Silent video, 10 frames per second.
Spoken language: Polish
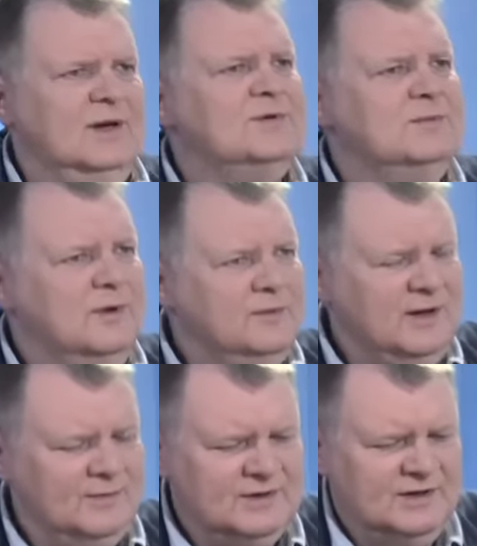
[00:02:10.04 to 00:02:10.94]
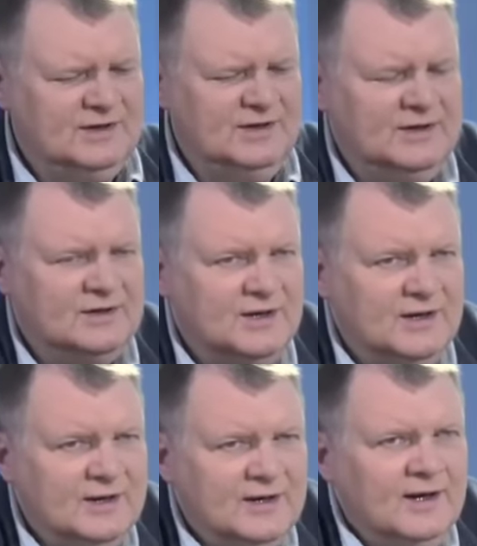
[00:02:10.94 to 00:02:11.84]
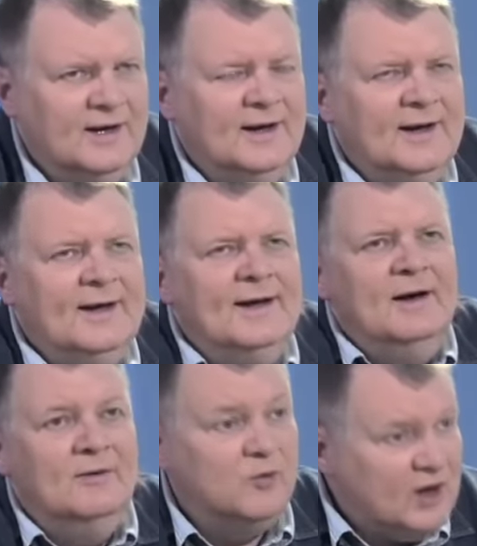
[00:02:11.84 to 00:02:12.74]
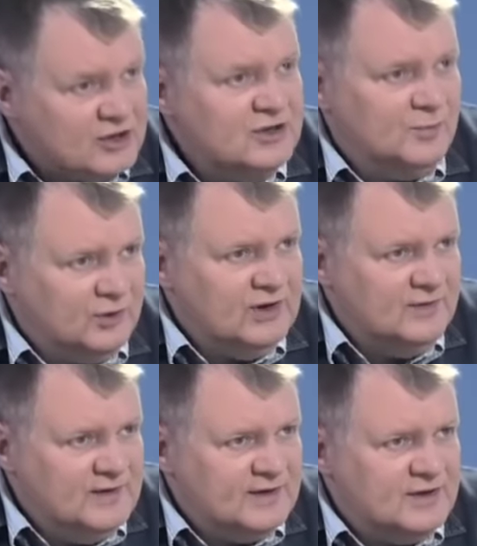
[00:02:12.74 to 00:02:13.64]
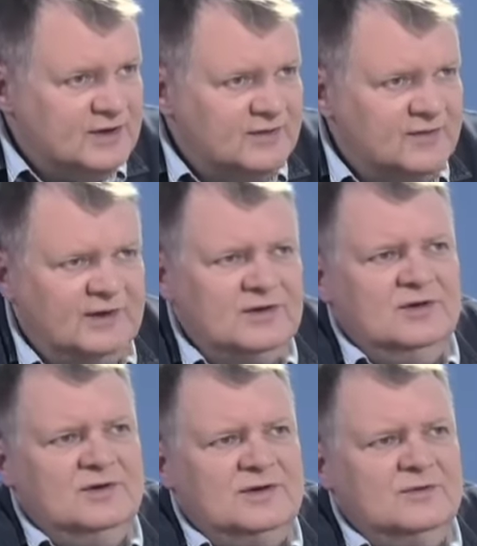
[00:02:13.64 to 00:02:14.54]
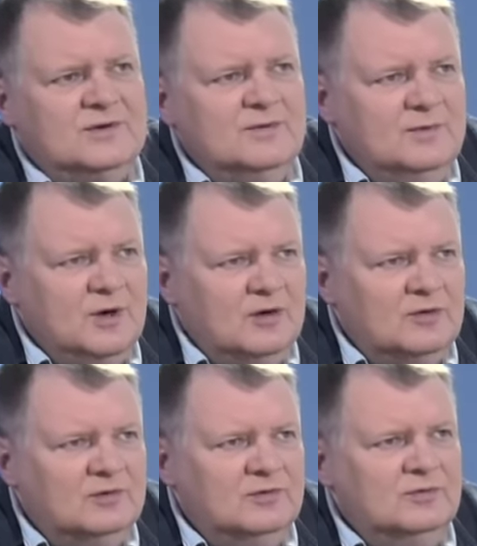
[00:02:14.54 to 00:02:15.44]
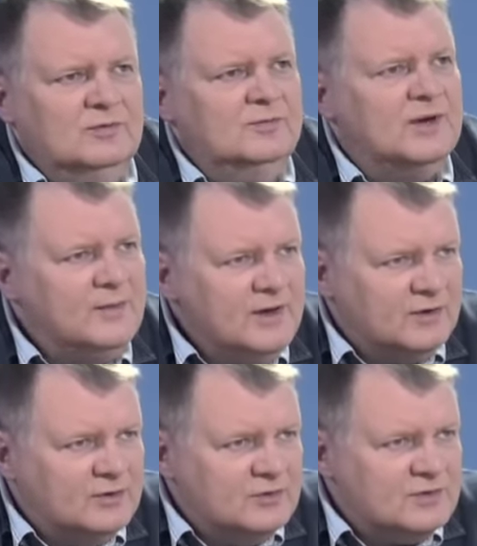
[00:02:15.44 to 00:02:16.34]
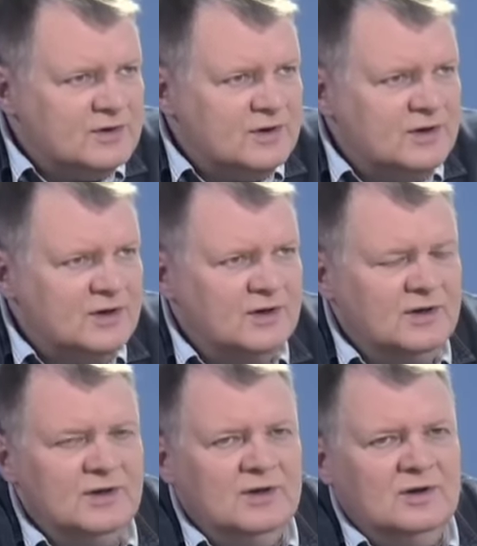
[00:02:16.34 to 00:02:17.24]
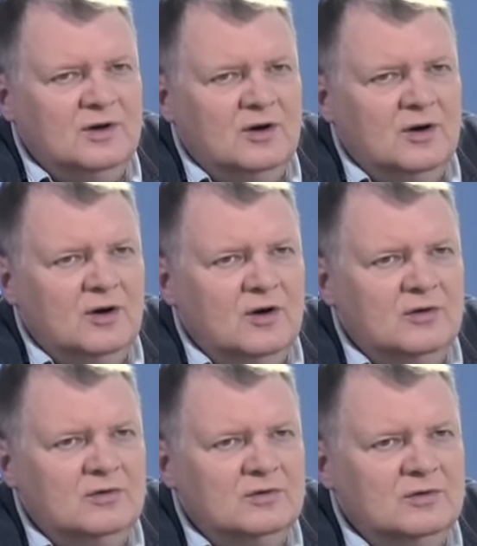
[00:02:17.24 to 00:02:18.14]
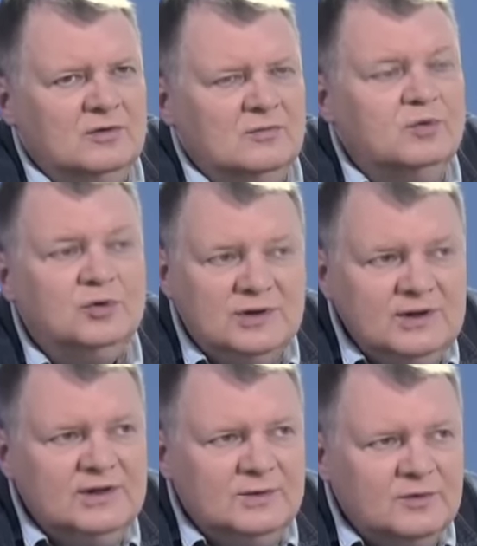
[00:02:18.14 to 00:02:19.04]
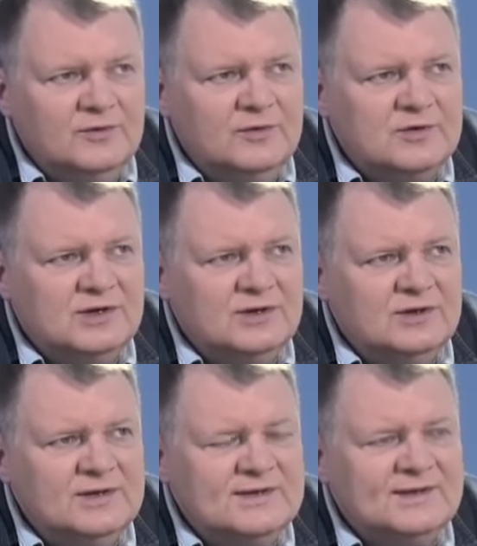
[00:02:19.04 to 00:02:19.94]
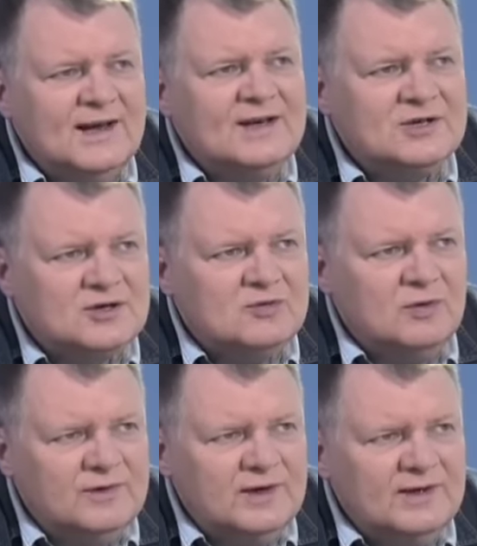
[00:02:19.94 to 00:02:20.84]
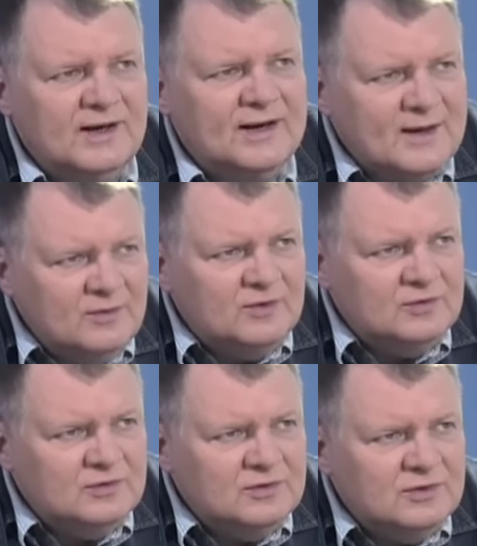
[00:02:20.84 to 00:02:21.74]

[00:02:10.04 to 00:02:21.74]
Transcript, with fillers: ja przypominam grzecznie, że właśnie po tej wizycie w 2008 roku premier Tusk o Putinie mówił, że to jest nasz człowiek mm. na Kremlu.